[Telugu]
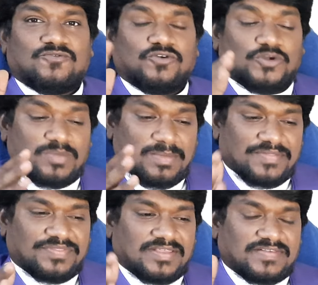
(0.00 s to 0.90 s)
కుటుంబం
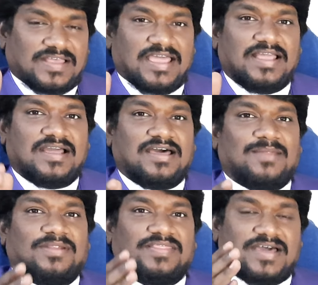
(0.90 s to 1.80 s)
అంతా
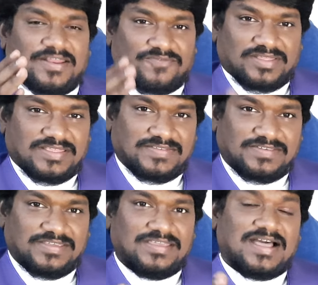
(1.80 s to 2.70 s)
సాయంకాలం దాన్ని
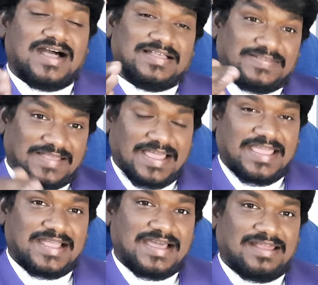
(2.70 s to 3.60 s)
వధించి ఆ
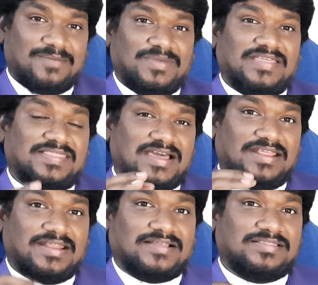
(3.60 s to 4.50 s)
సాయంకాలమే
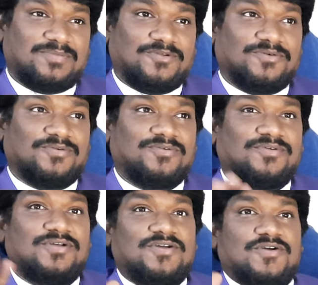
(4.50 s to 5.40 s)
దాని రక్తమును
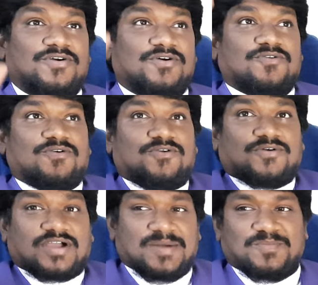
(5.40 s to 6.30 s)
రెండు
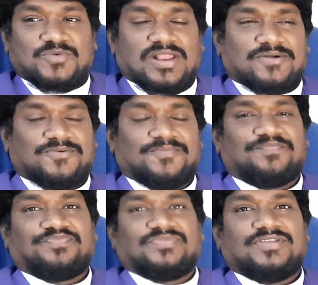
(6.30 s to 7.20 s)
కమ్ములకు
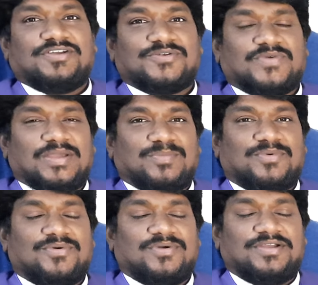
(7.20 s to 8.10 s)

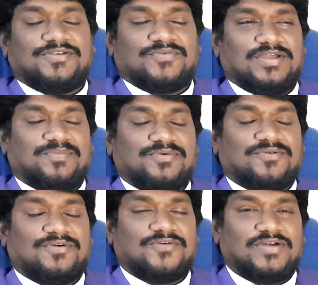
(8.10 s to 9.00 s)
ఇటువైపు ఇటువైపు
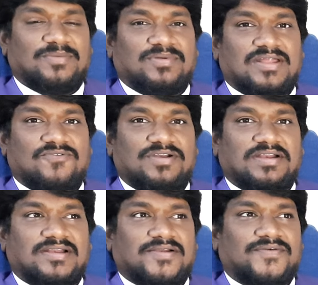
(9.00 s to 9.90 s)
రెండు వైపులా
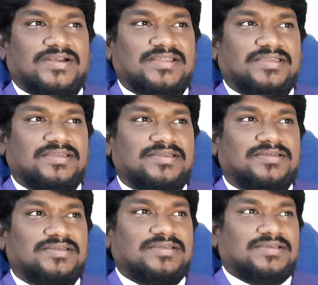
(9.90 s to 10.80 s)
ఉండేటటువంటి
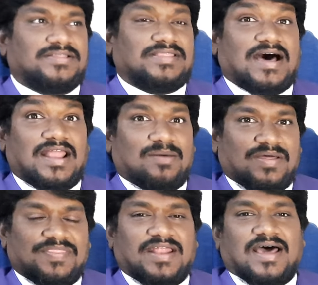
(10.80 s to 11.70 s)

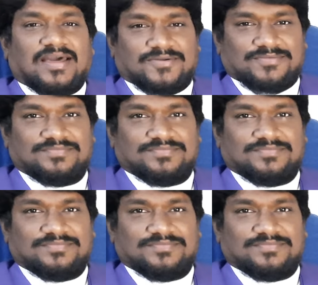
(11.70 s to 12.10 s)
దాలబంధ్రాలకు